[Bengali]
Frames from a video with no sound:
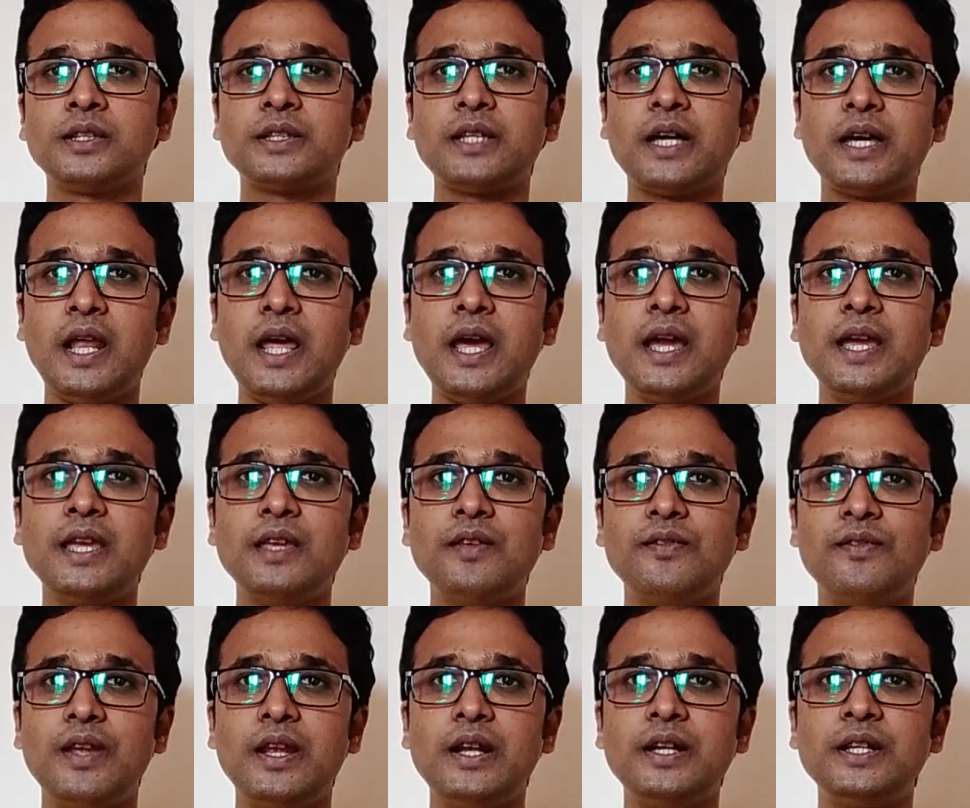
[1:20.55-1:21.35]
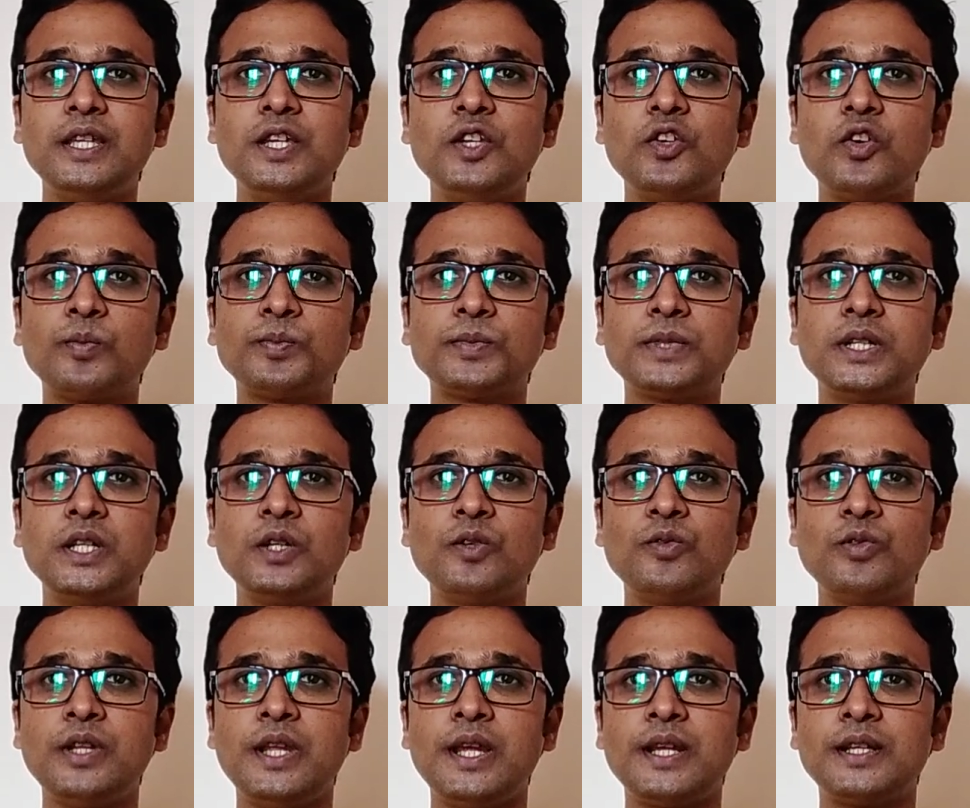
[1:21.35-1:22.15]
তারা এই ভেটকি রপ্তানি
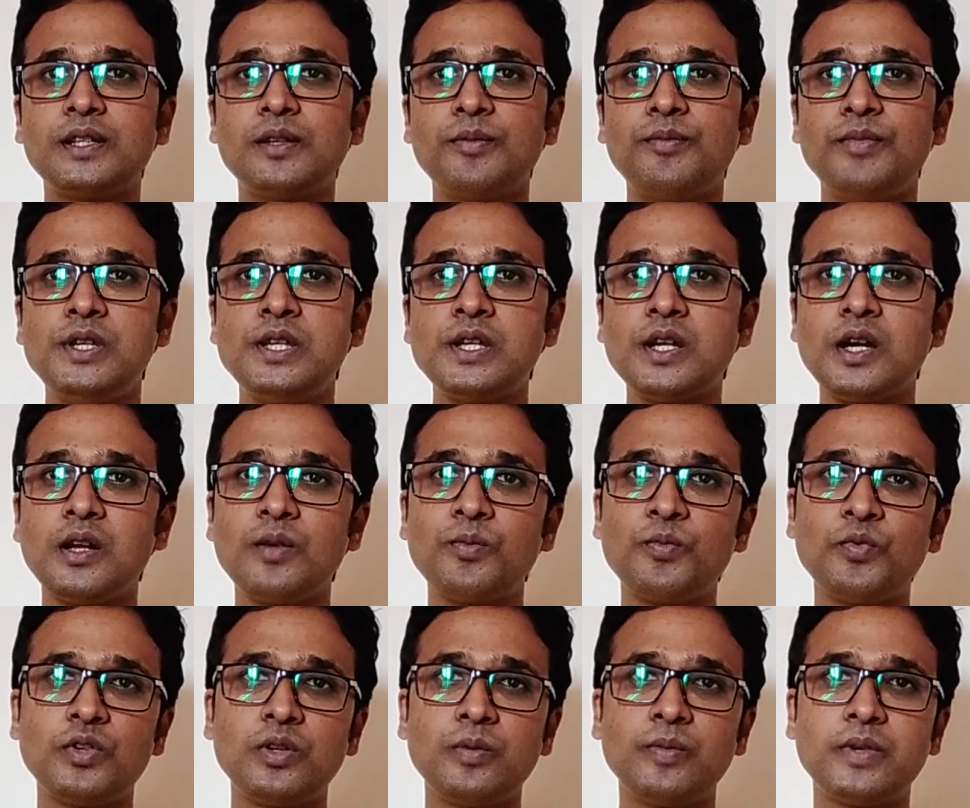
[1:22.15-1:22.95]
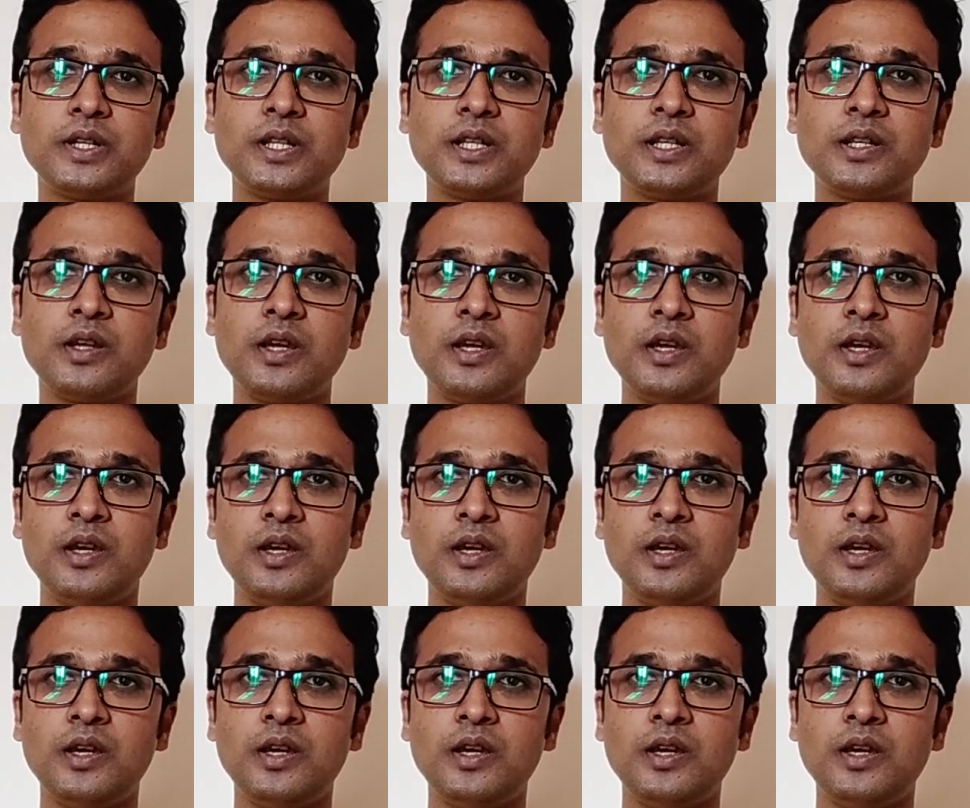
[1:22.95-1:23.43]
করে একটা বিশাল পরিমাণের